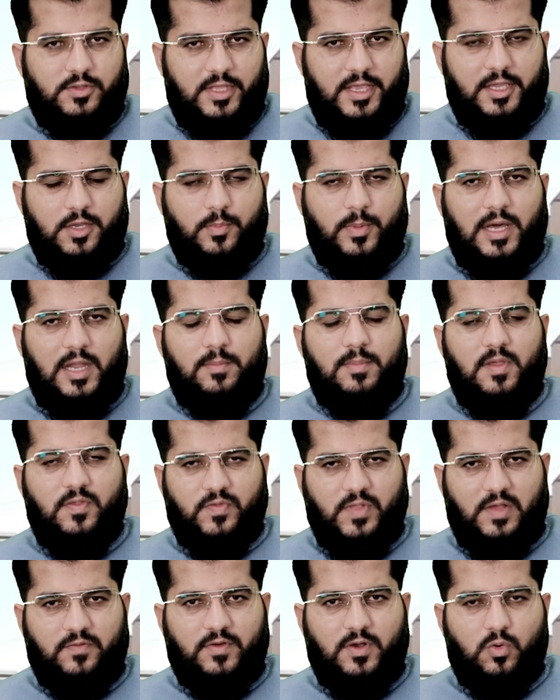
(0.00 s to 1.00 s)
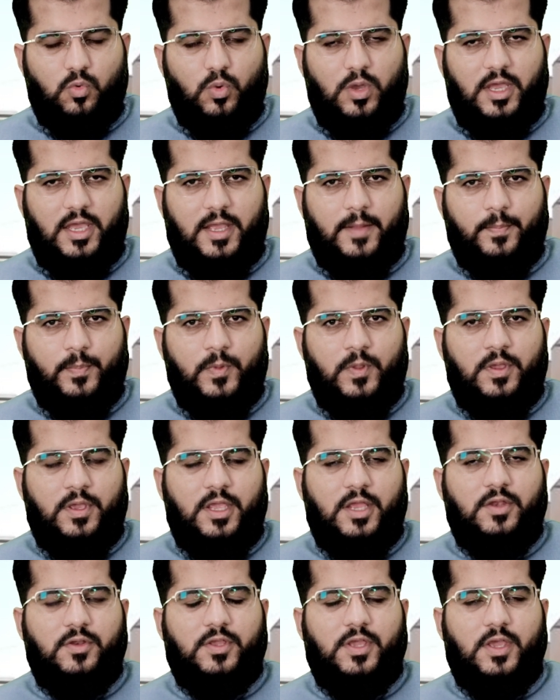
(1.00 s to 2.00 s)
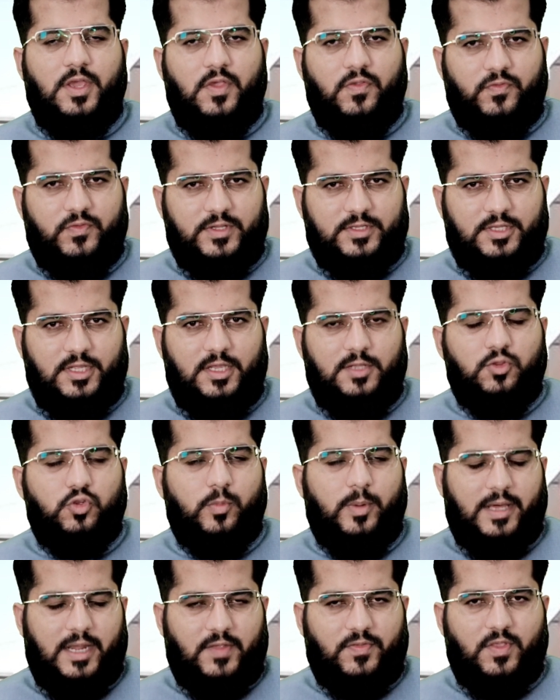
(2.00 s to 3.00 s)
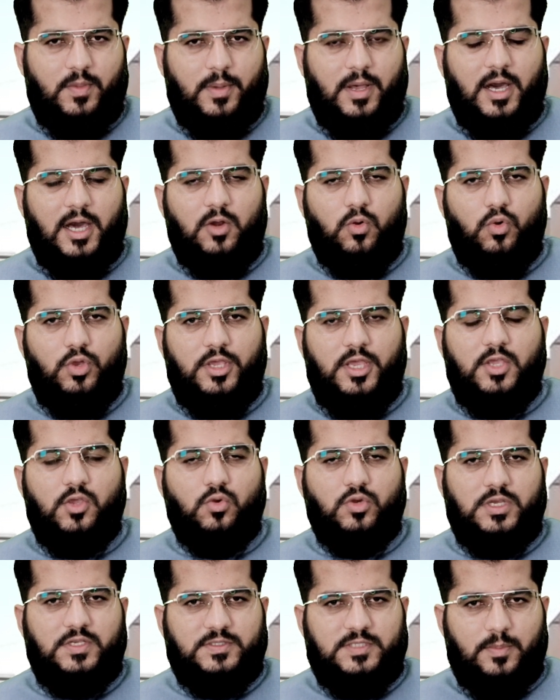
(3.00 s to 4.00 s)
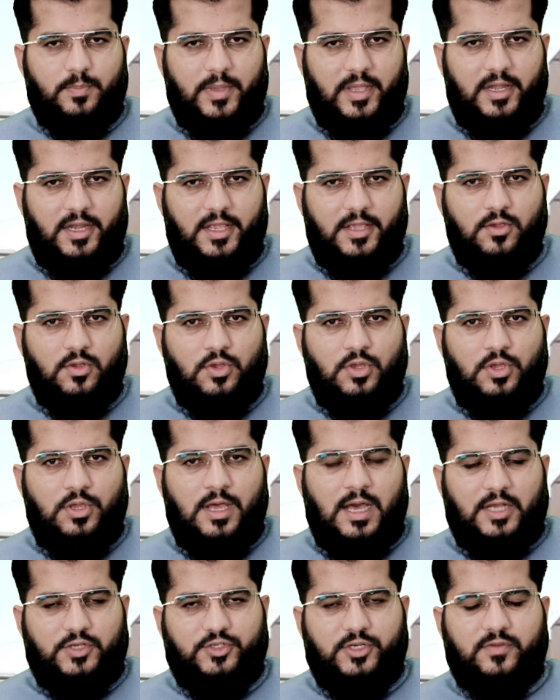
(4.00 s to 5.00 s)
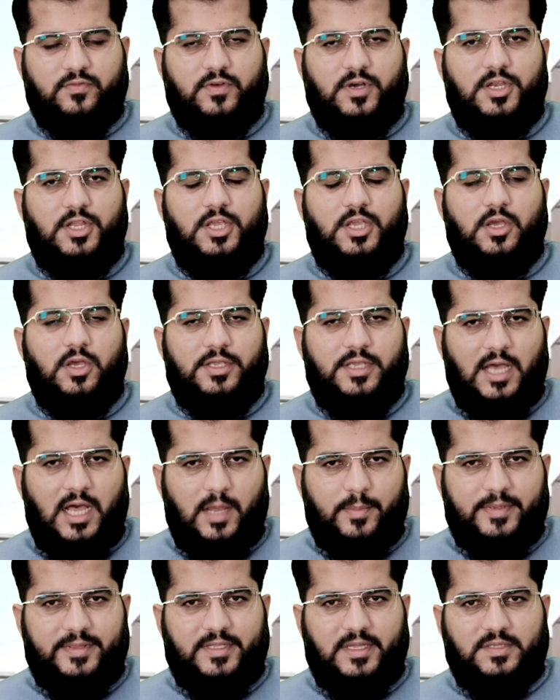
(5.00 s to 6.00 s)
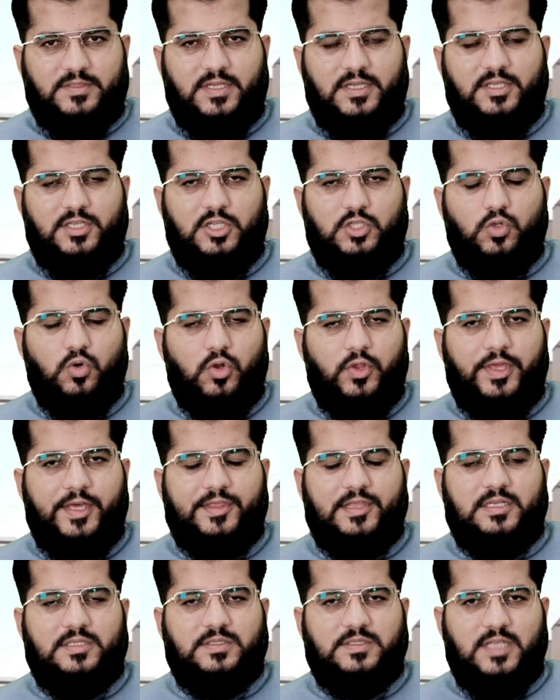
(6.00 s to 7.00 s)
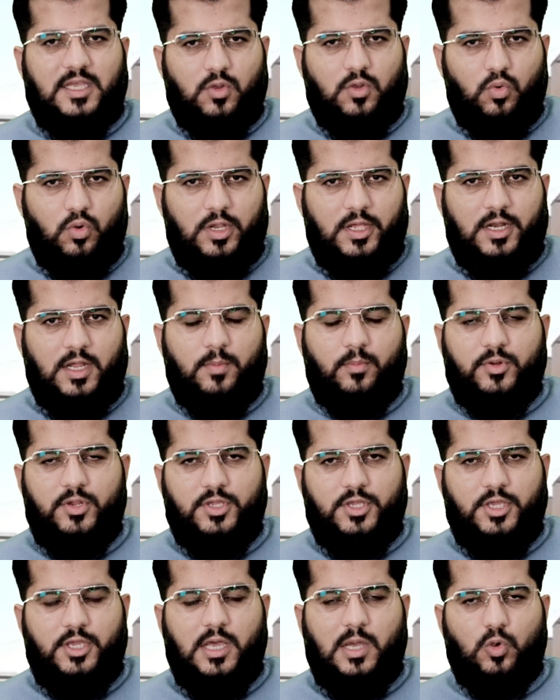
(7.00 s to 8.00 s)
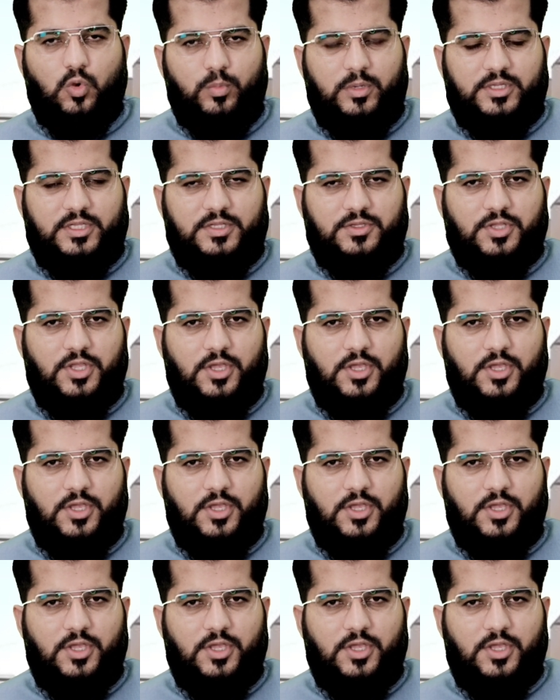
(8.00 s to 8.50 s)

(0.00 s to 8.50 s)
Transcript: देखभाल में इजाफ़ा हुआ है इनकी इज्जतें दोबारा से बहाल हुई हैं क्योंकि इससे पहले अशरफ गनी या हामिद करजाई के दौर के अंदर सेकुलर अमरीकी हुकूमतें